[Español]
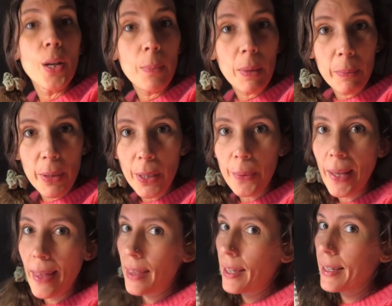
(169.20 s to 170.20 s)
Lo primero que voy
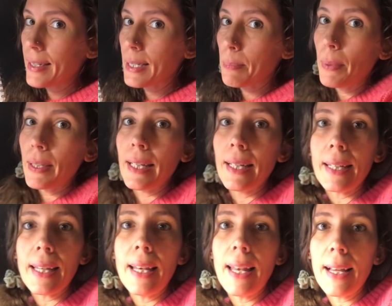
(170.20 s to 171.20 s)
a hacer es poner
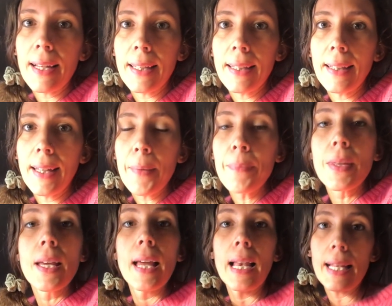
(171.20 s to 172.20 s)
en la agenda
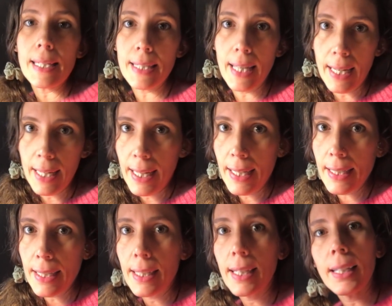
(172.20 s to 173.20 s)
las tareas
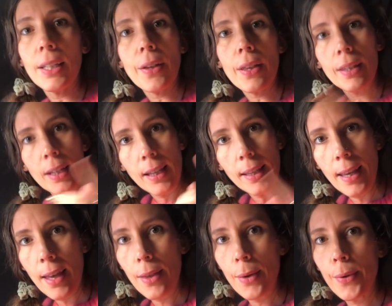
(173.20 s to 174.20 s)
que quiero hacer el
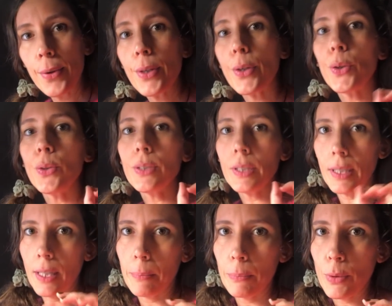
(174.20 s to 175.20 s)
día de hoy con
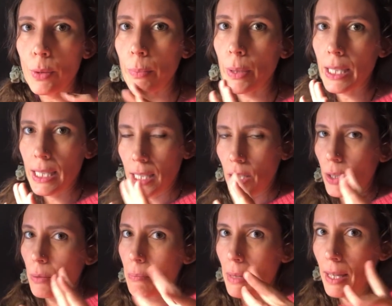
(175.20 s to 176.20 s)
tiempos, porque si
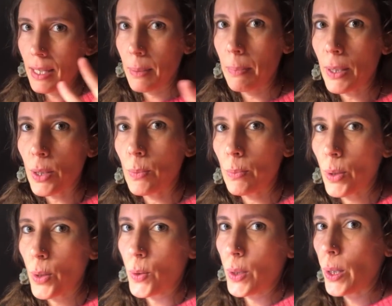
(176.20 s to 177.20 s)
no me disperso un
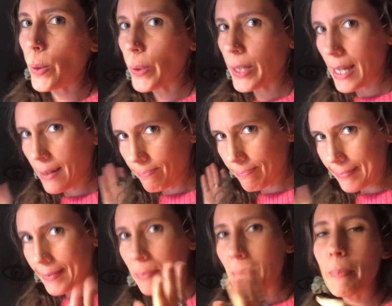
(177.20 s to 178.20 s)
poco y luego ya
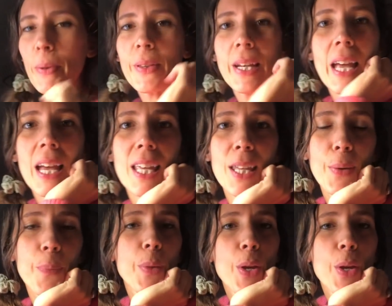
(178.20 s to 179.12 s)
me pondré a ello.